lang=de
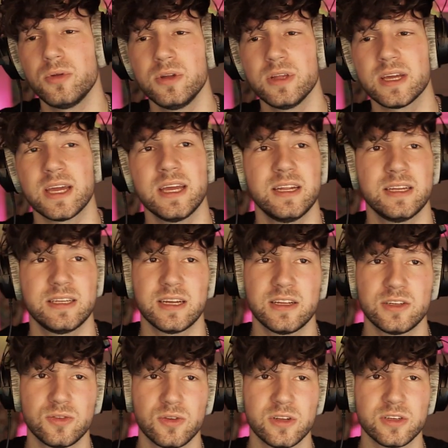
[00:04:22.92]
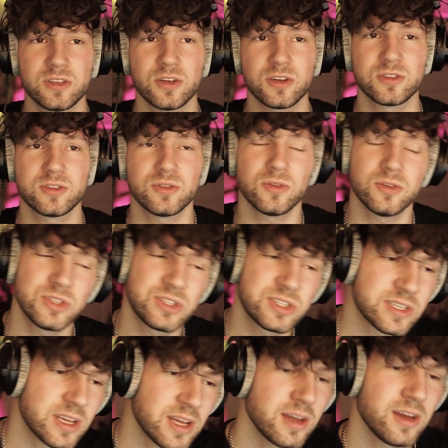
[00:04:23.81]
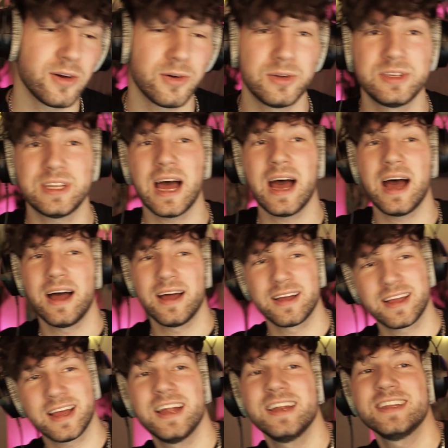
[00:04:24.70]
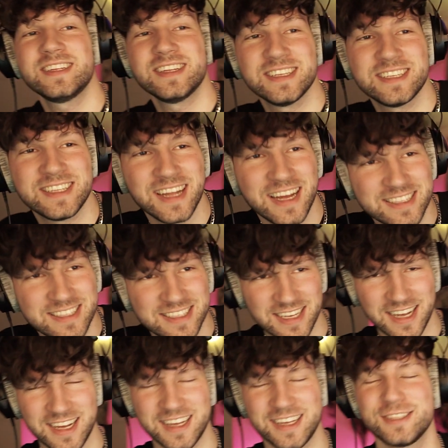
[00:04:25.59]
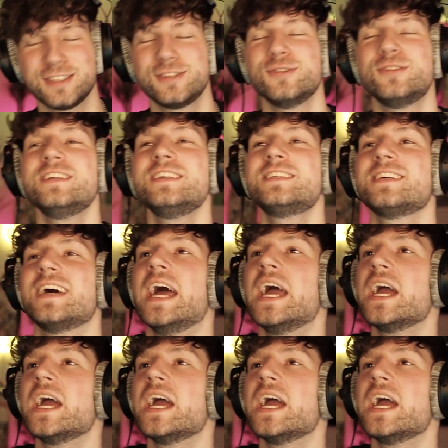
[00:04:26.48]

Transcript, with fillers: Uni redet natürlich noch zu uns. Und da kann ich nicht Nein sagen, zu dieser